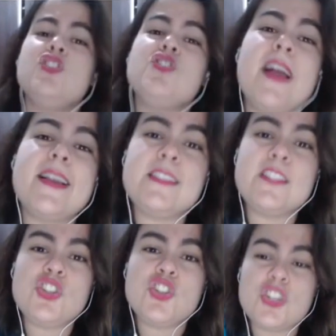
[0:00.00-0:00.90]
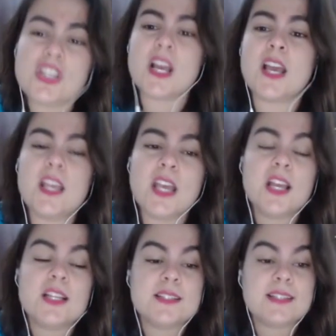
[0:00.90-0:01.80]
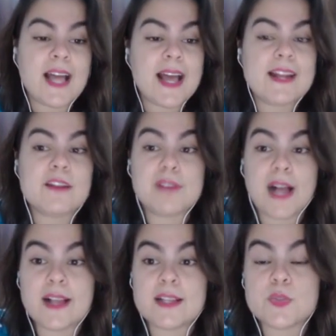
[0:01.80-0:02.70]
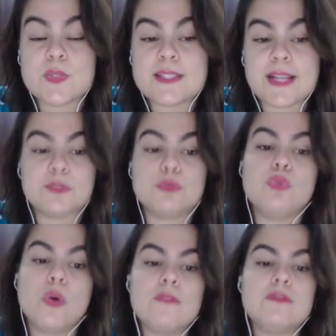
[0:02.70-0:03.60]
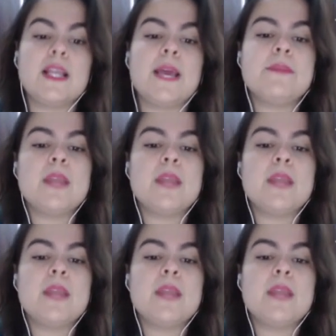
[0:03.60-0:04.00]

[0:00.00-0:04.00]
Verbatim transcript: já existia aí na Era Vargas, no Estado Novo, né?